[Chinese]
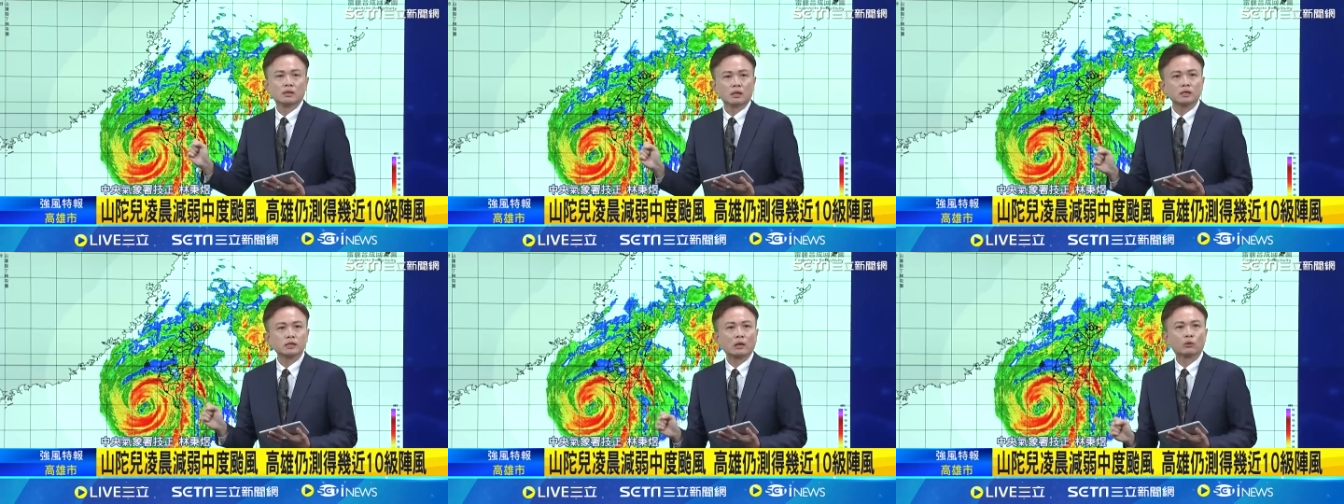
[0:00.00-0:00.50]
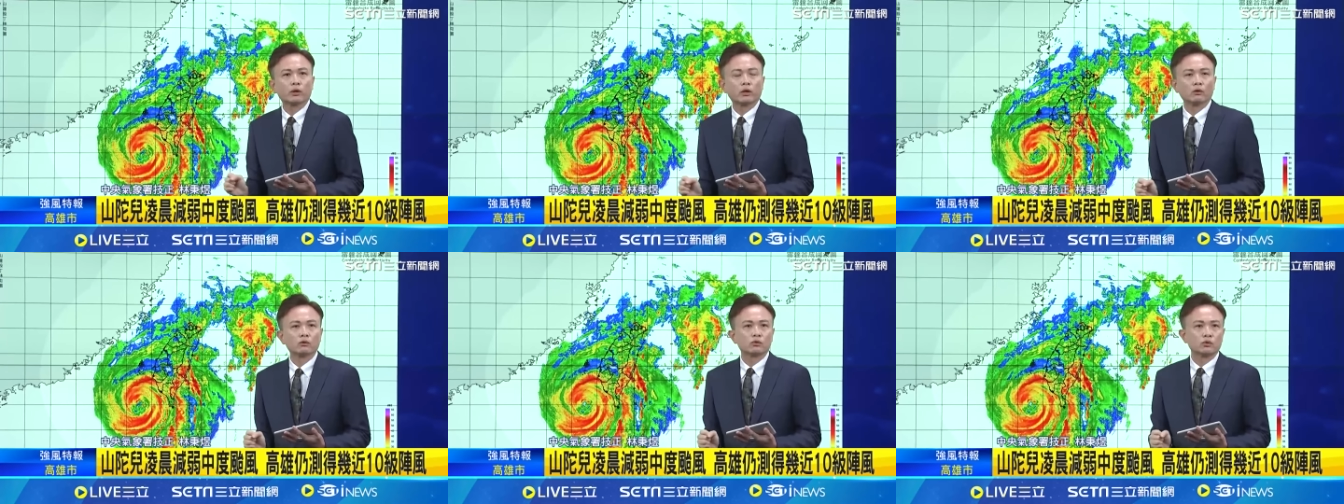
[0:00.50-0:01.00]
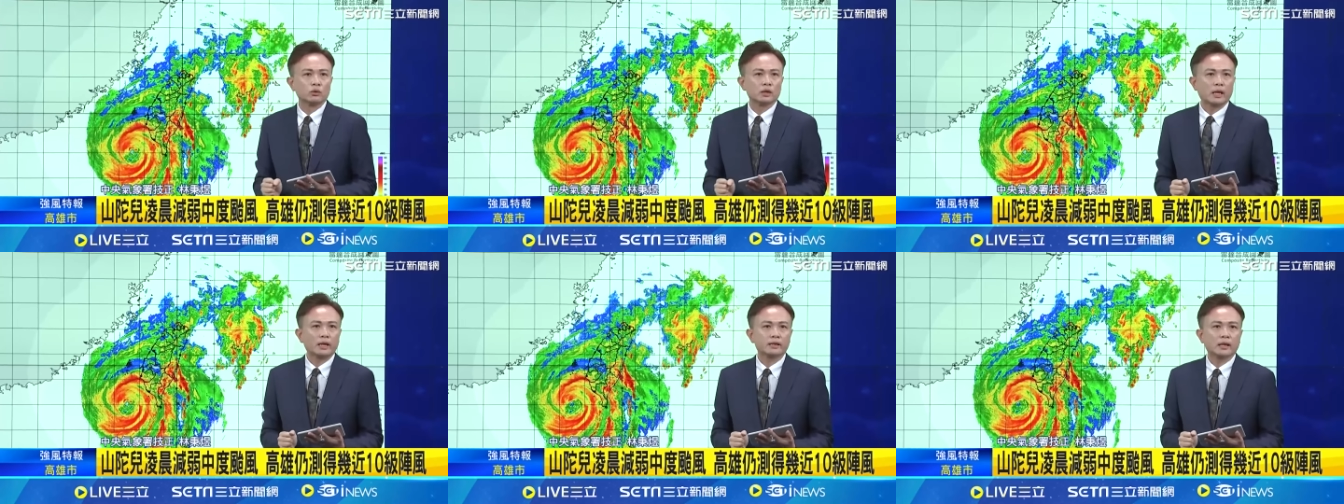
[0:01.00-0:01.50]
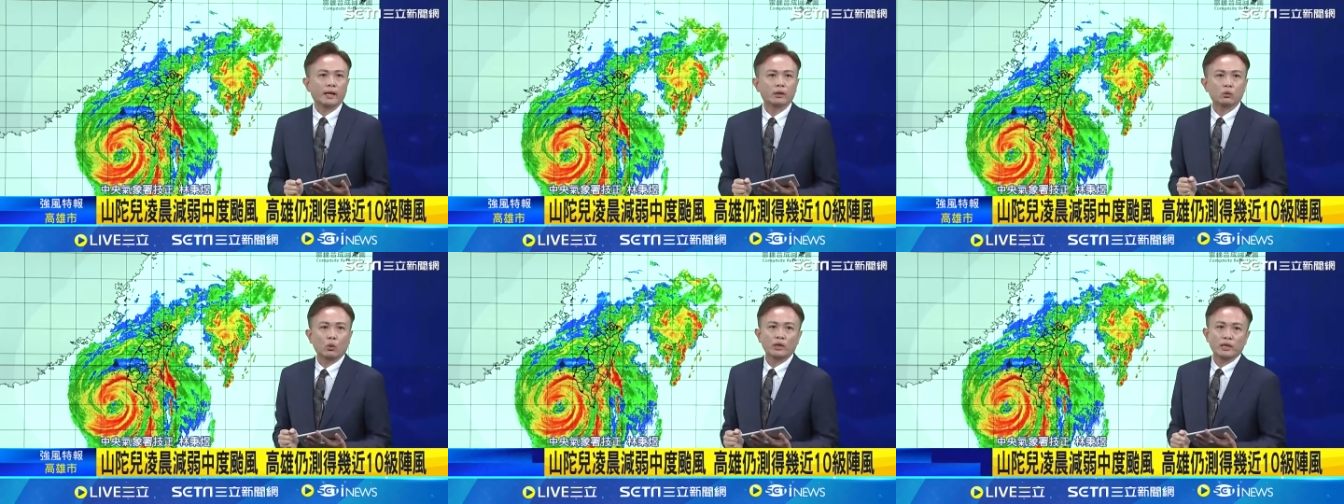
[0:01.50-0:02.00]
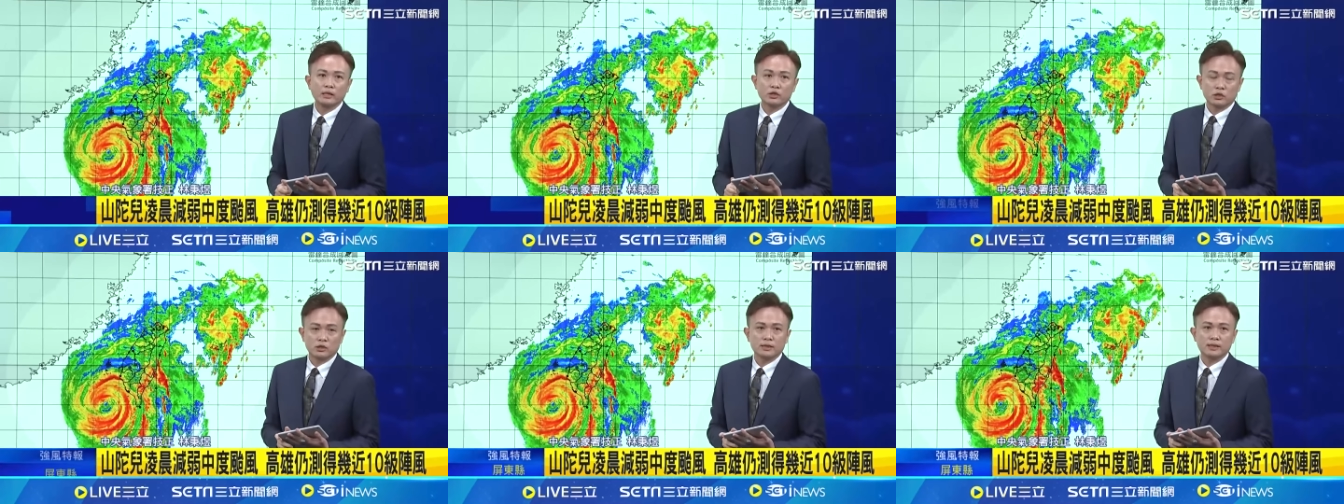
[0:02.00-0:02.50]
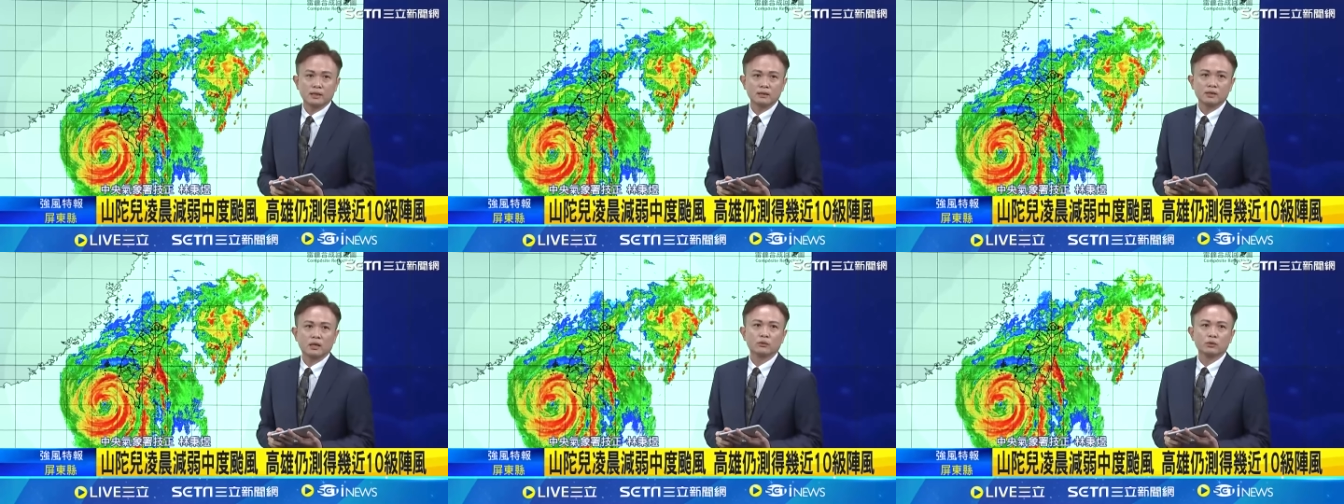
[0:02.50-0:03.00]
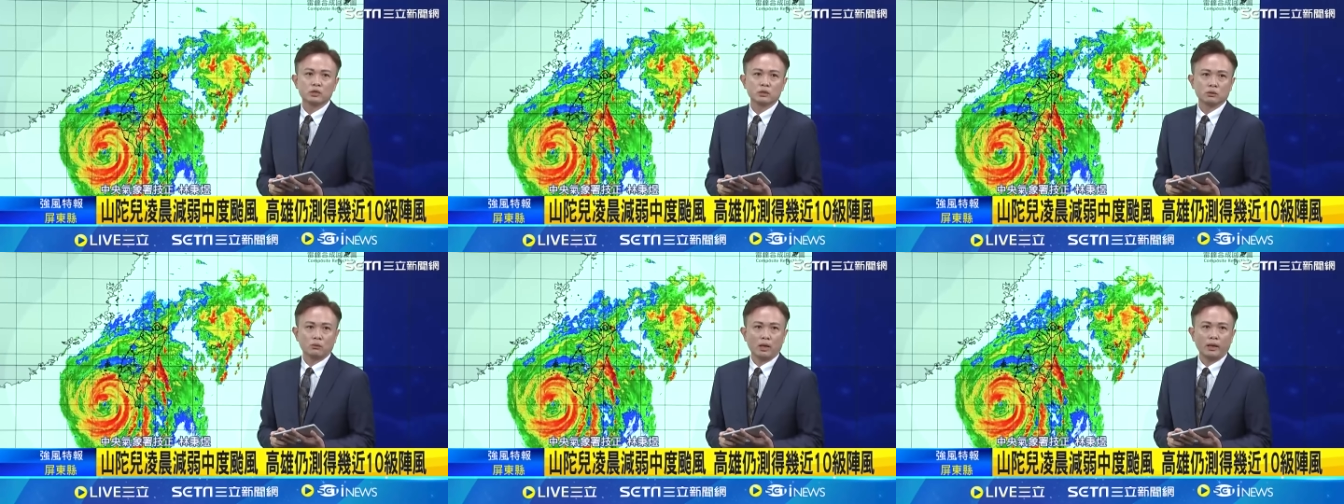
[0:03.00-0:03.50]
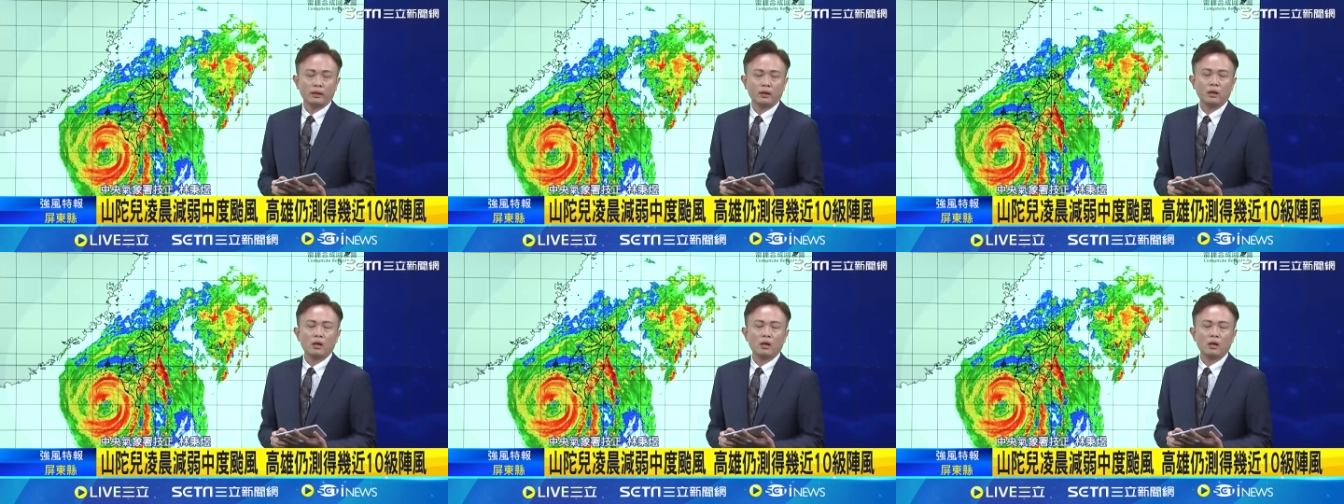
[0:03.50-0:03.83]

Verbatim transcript: 这样的强对流除了带来短延时强降雨之外，